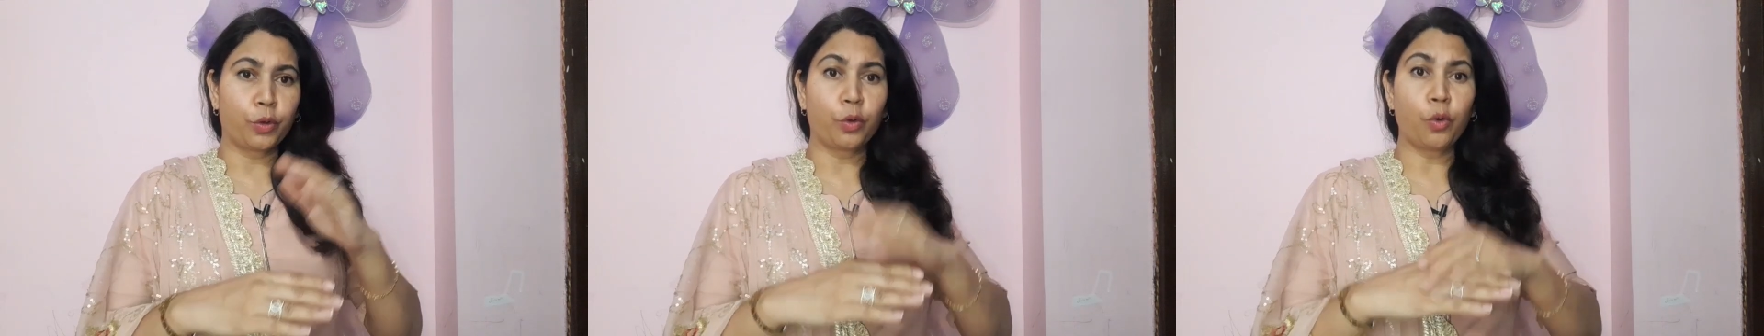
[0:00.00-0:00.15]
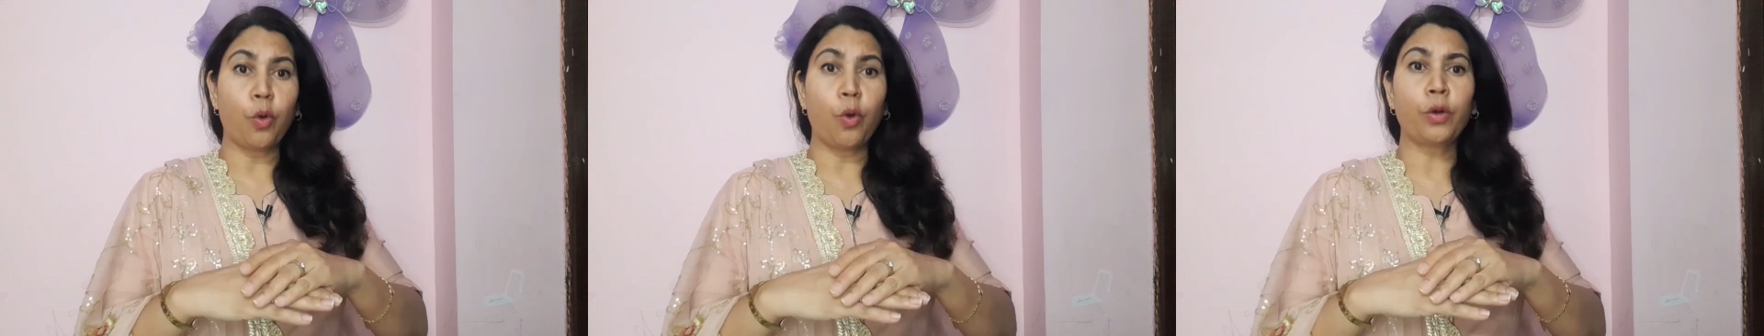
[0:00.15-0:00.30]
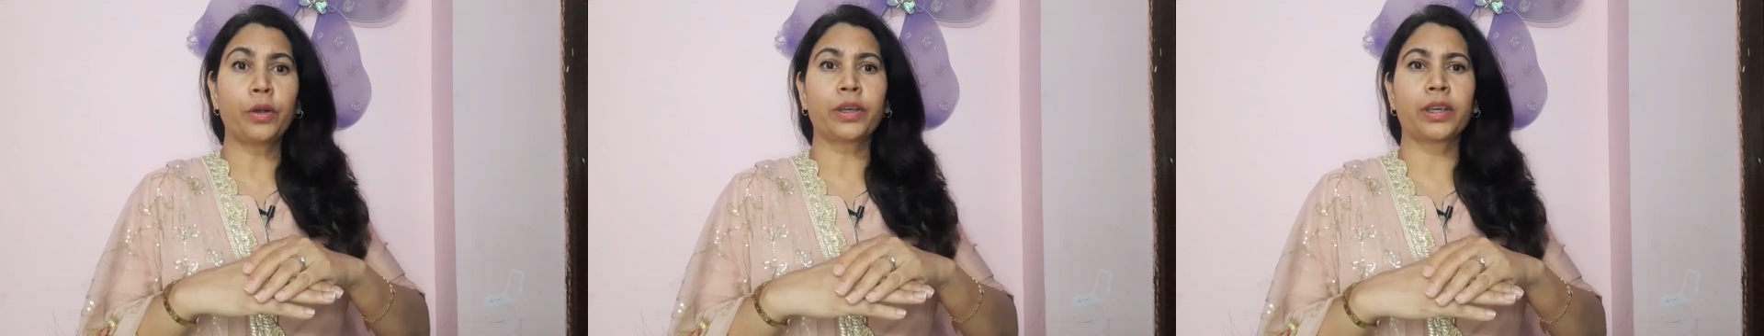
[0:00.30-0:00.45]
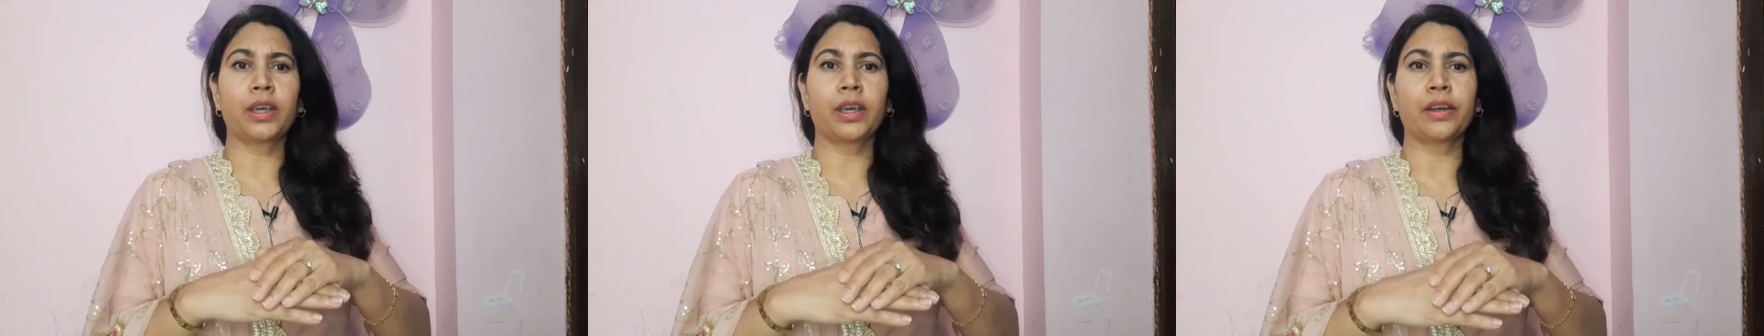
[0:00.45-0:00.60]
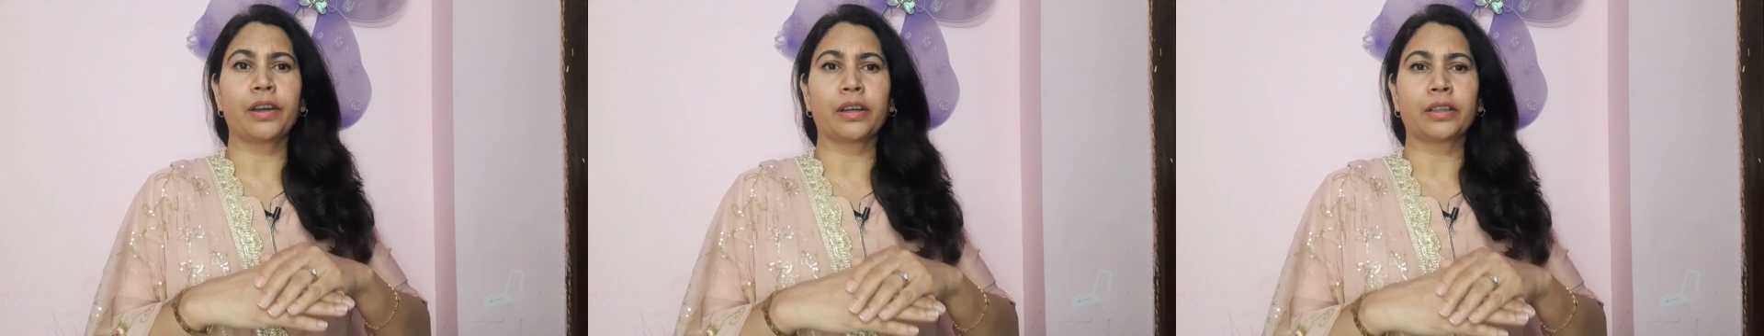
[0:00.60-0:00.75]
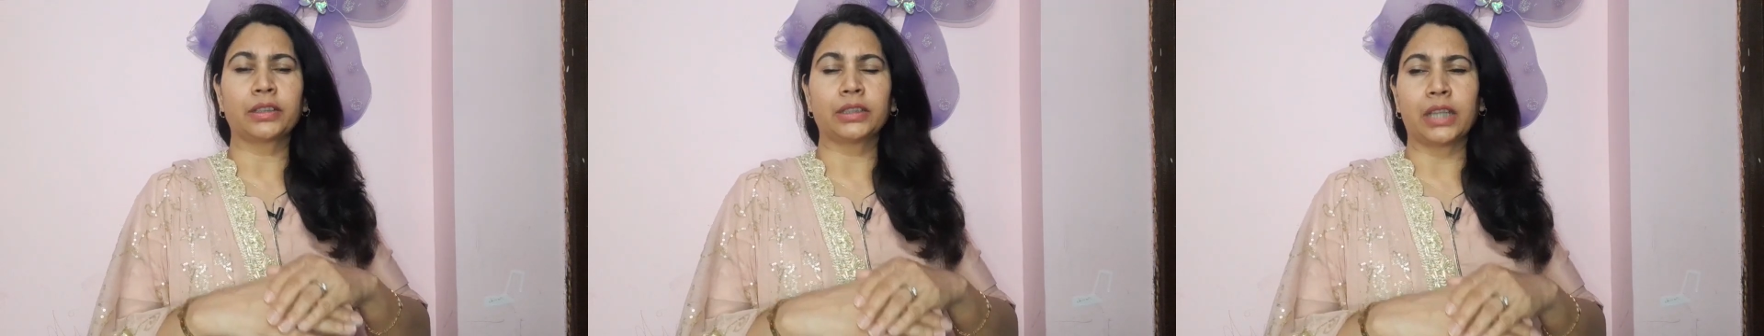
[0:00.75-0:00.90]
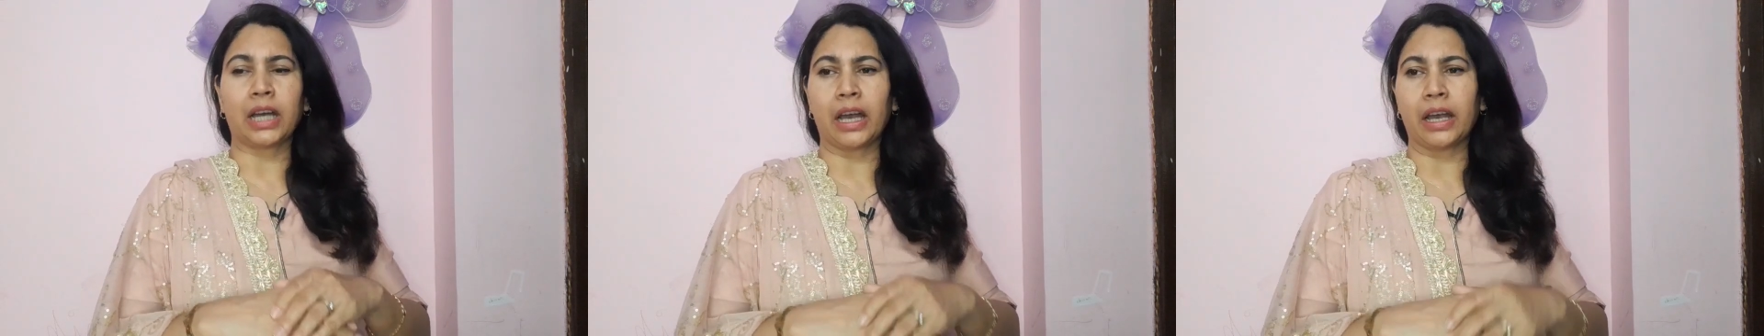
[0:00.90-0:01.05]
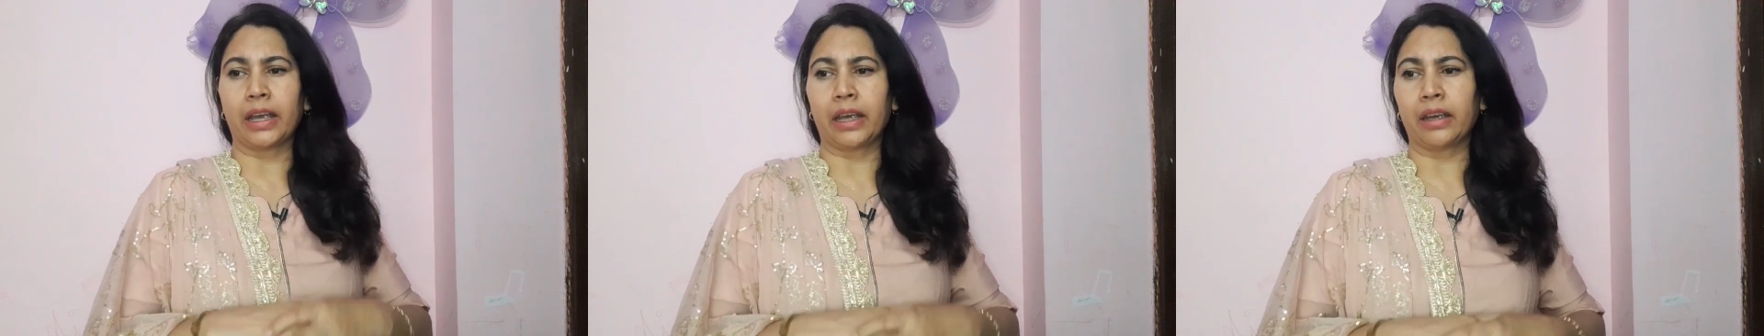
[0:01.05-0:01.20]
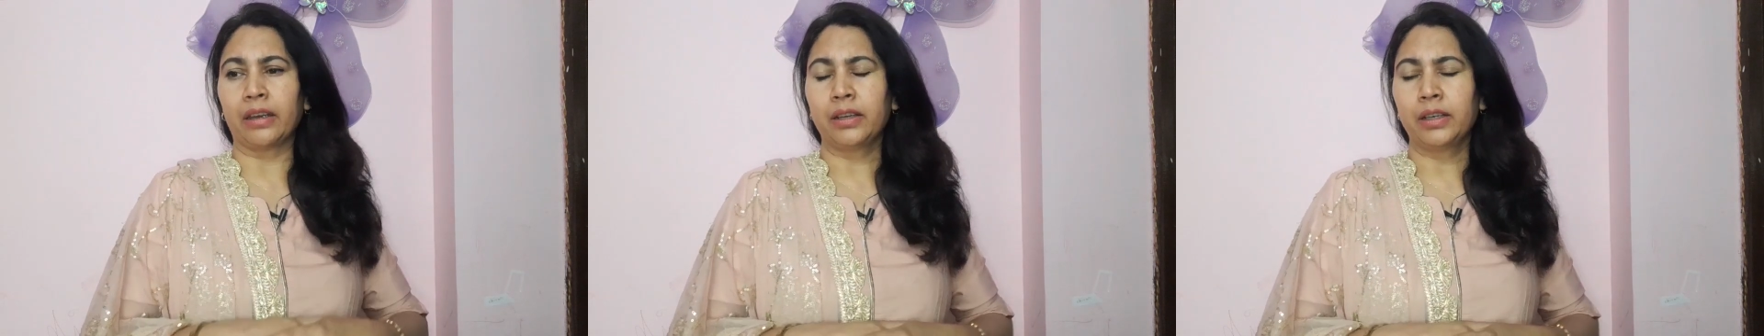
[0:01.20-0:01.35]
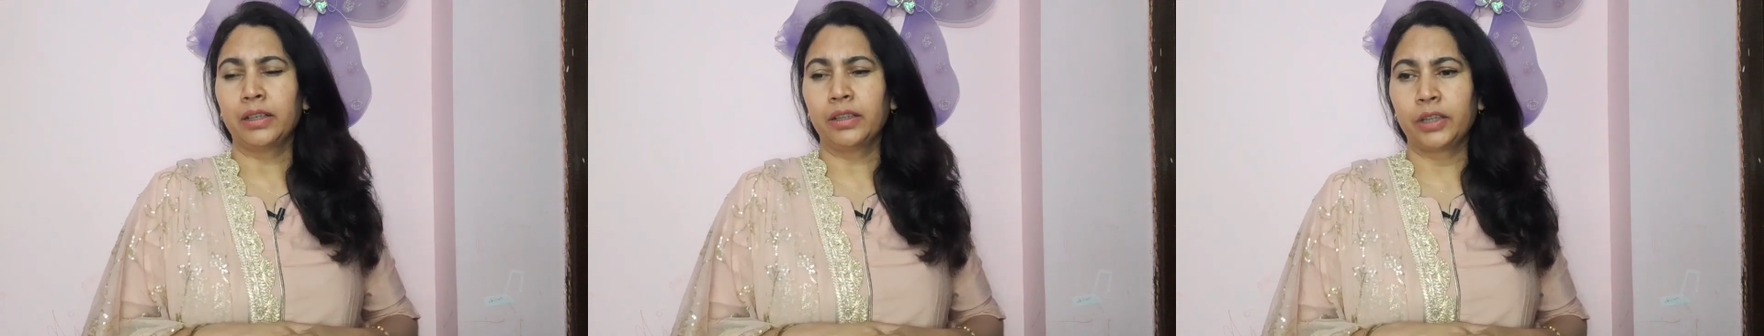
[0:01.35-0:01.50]
रोक के रखता है
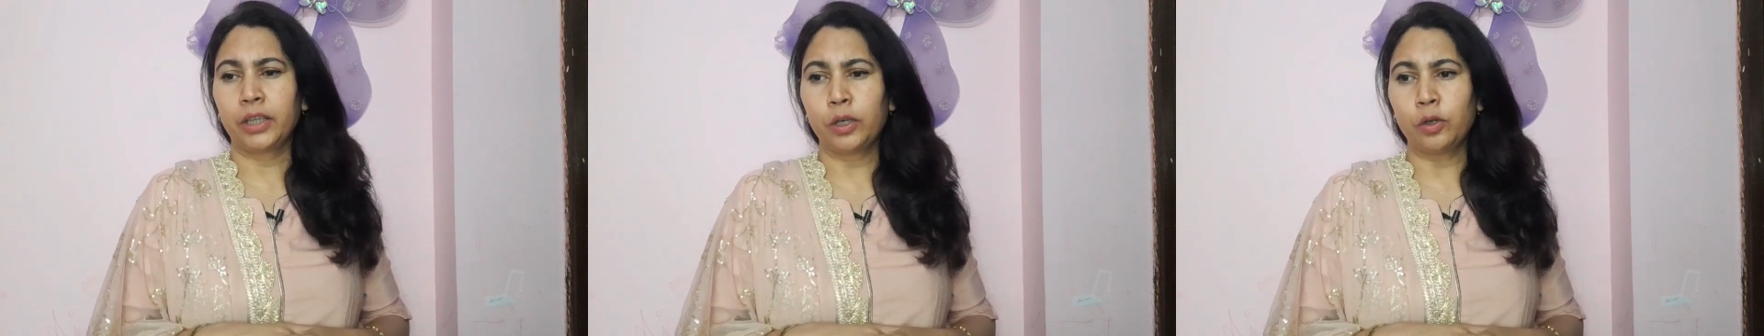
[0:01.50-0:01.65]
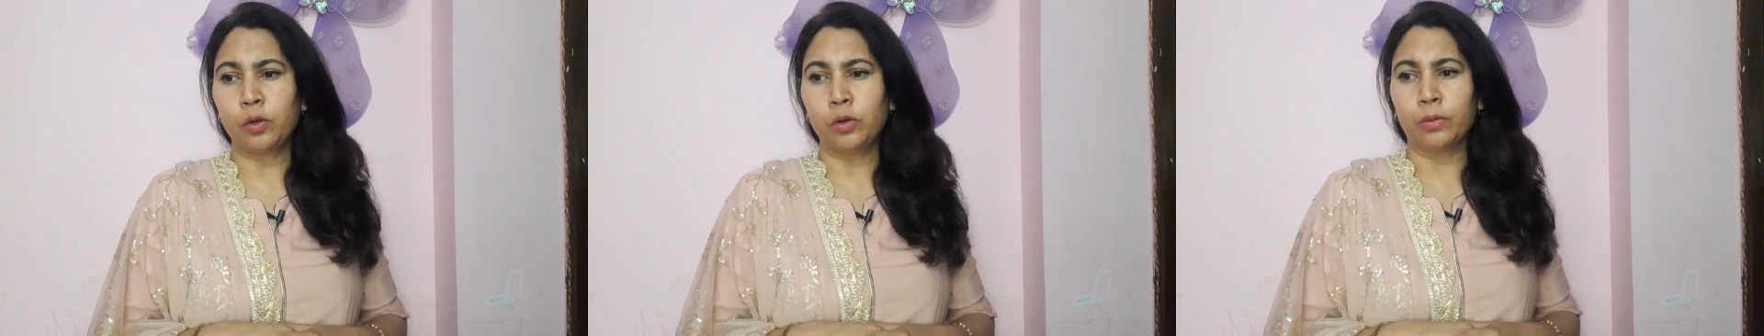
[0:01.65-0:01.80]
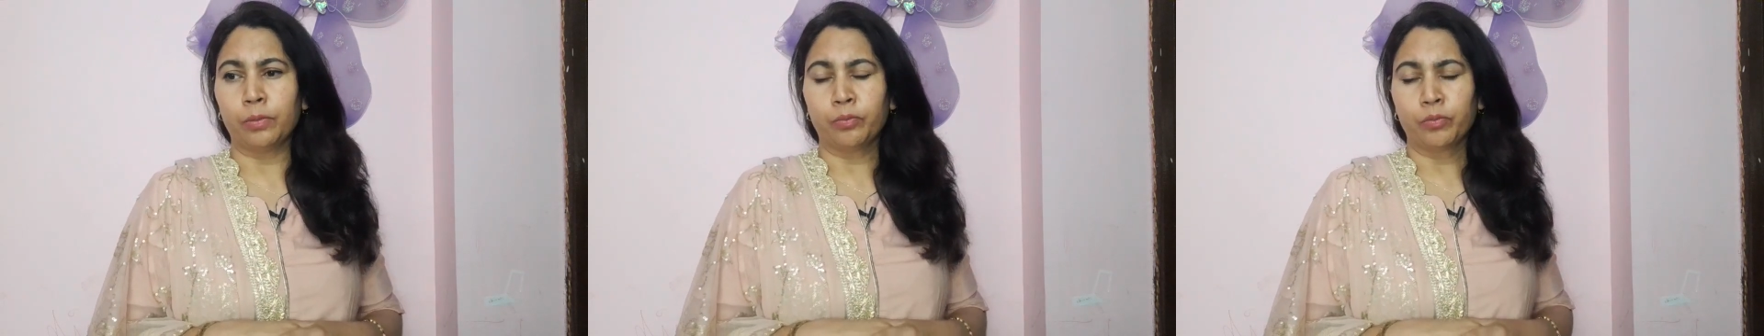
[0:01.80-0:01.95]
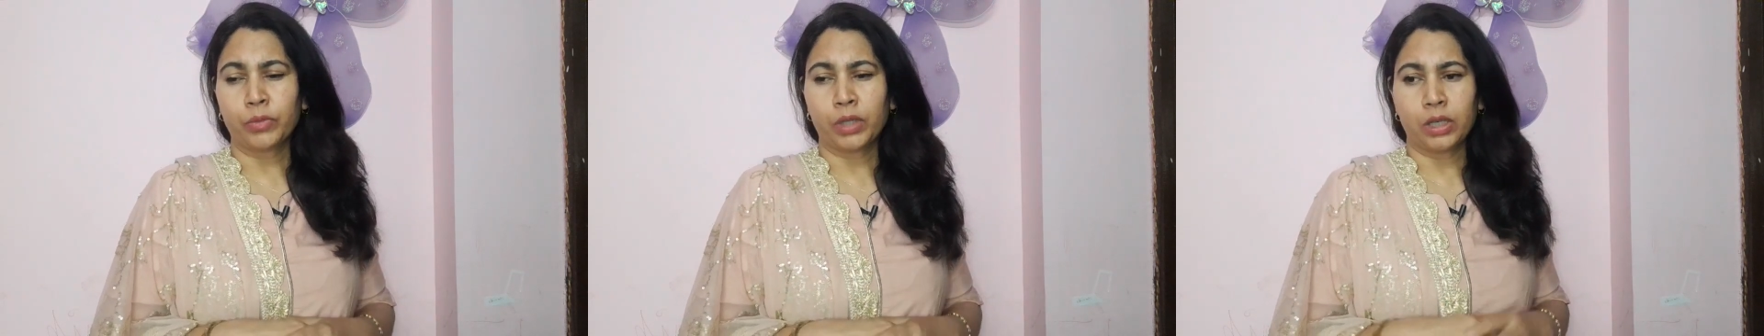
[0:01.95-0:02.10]
देखो